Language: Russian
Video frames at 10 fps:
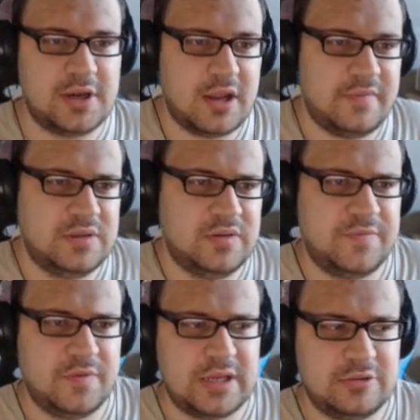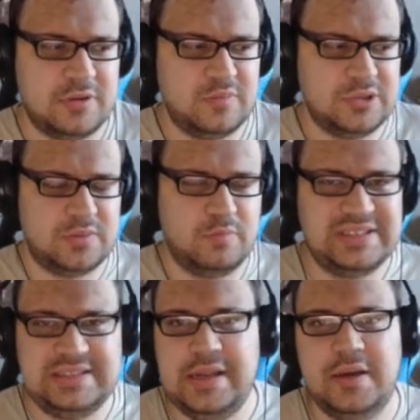крафтов, который будет
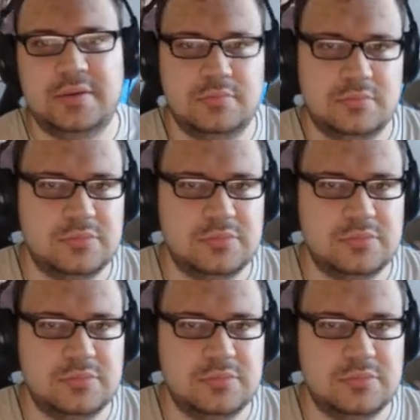быстрее